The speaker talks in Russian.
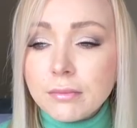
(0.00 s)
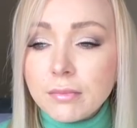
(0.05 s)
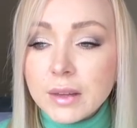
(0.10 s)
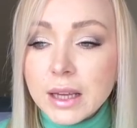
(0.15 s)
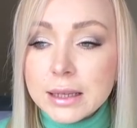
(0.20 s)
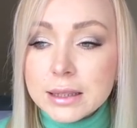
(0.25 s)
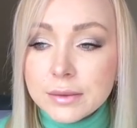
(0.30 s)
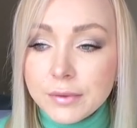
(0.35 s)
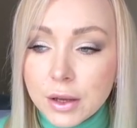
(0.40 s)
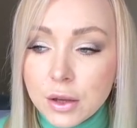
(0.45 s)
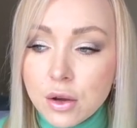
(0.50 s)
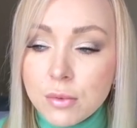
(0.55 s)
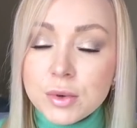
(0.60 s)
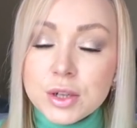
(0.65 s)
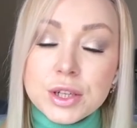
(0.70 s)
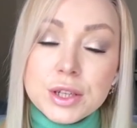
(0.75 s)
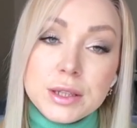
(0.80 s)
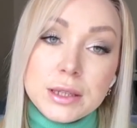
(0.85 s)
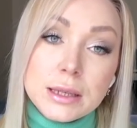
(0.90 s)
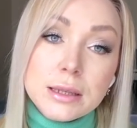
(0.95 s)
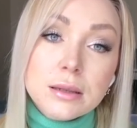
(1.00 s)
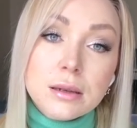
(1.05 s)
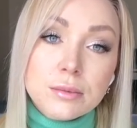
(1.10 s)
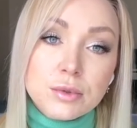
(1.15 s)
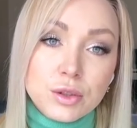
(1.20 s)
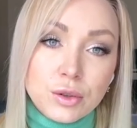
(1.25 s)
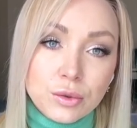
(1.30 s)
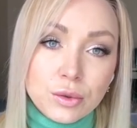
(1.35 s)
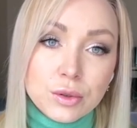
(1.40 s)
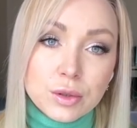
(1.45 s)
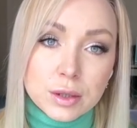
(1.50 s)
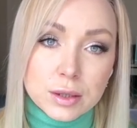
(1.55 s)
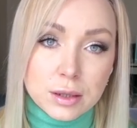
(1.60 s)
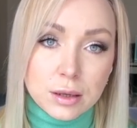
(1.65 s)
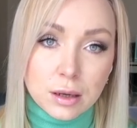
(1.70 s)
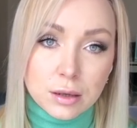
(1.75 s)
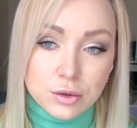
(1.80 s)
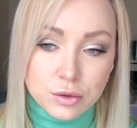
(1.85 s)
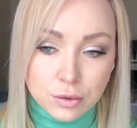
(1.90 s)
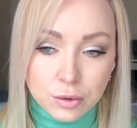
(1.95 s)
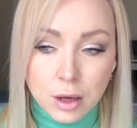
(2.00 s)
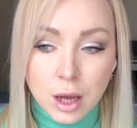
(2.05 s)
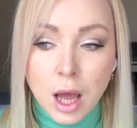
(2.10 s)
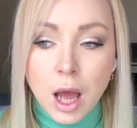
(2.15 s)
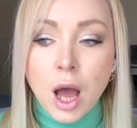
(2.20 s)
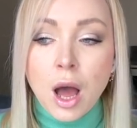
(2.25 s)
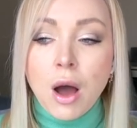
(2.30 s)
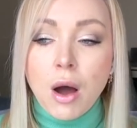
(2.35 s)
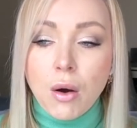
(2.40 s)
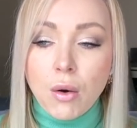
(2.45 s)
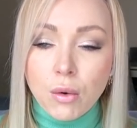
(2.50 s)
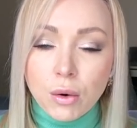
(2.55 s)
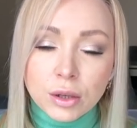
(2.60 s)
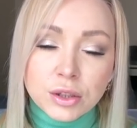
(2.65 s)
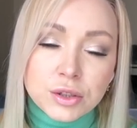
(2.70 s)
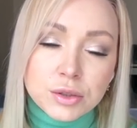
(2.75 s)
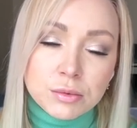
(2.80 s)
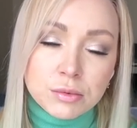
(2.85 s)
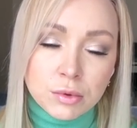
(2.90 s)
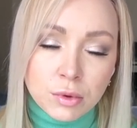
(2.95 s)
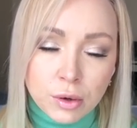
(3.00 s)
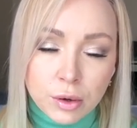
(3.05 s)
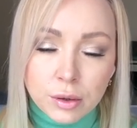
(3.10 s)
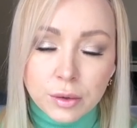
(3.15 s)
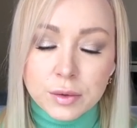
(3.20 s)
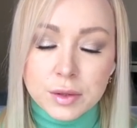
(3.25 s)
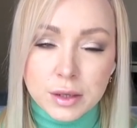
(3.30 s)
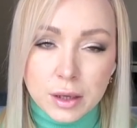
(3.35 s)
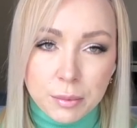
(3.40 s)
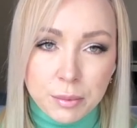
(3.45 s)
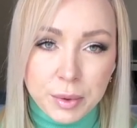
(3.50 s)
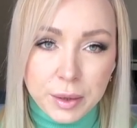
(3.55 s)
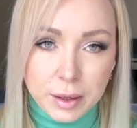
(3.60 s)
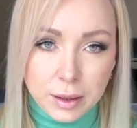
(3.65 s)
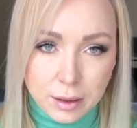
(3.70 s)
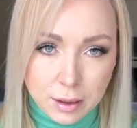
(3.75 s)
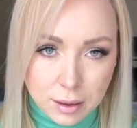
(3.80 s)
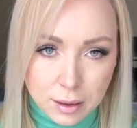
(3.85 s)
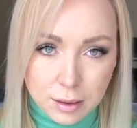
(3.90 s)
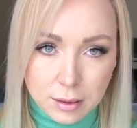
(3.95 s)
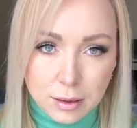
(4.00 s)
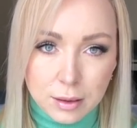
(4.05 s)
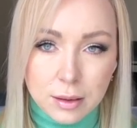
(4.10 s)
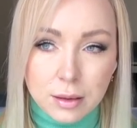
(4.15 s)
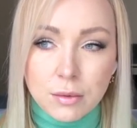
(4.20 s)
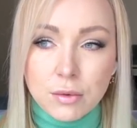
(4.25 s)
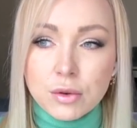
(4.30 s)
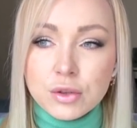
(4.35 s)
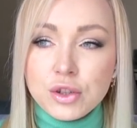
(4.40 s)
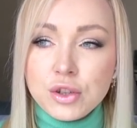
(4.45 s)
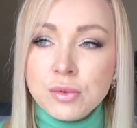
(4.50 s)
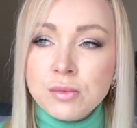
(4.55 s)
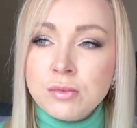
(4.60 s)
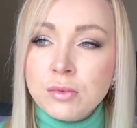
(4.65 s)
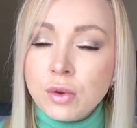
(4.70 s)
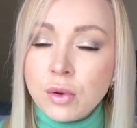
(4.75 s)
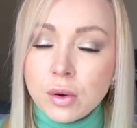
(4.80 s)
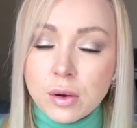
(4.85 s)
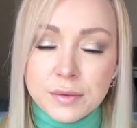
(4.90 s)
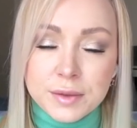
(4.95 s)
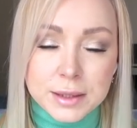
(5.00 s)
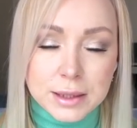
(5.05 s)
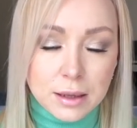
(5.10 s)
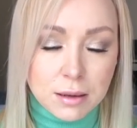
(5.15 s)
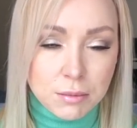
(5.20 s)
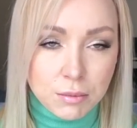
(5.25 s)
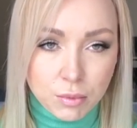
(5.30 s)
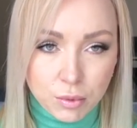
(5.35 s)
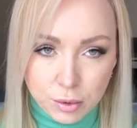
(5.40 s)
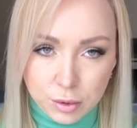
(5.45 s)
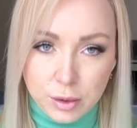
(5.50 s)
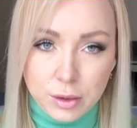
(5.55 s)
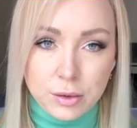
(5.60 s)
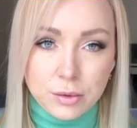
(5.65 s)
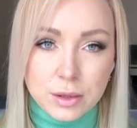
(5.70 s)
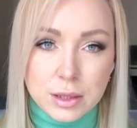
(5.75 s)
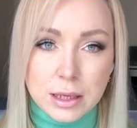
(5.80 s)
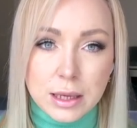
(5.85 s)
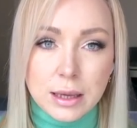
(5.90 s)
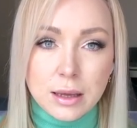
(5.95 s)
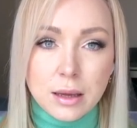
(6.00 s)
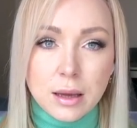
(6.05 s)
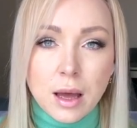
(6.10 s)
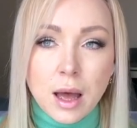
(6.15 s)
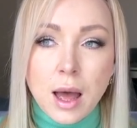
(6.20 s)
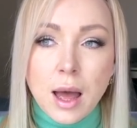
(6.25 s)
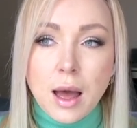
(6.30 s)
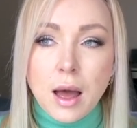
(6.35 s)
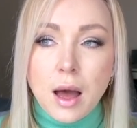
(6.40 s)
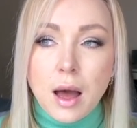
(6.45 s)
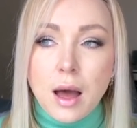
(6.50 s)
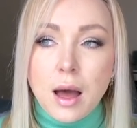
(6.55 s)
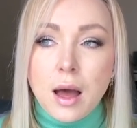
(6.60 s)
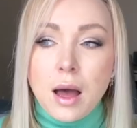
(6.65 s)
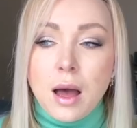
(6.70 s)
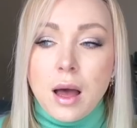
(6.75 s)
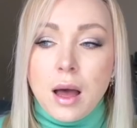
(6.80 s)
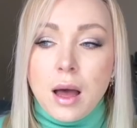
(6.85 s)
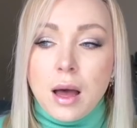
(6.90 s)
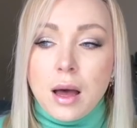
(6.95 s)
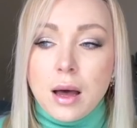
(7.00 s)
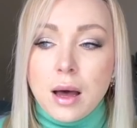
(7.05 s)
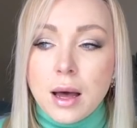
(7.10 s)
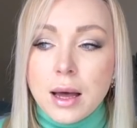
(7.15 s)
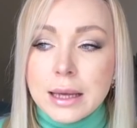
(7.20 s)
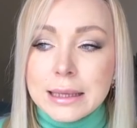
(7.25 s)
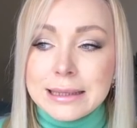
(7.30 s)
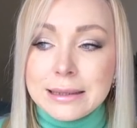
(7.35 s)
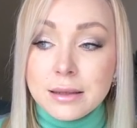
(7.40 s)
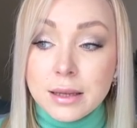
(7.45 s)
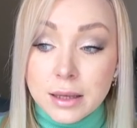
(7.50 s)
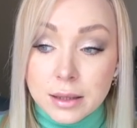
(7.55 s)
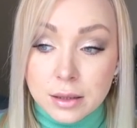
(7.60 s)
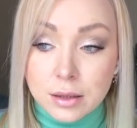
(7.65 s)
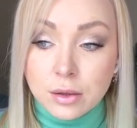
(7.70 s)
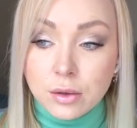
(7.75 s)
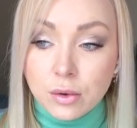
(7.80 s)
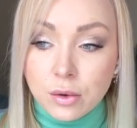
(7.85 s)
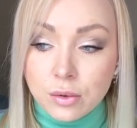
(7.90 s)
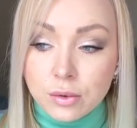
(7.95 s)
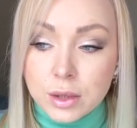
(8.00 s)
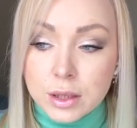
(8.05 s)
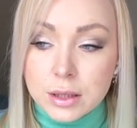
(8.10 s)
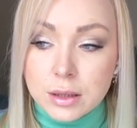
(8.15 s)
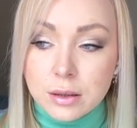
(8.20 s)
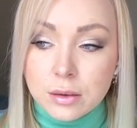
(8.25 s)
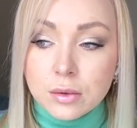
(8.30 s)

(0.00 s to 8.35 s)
О своем и житейском что тут расскажу. Очень много людей приехало, очень много в Стамбуле людей. А здесь кто у нас?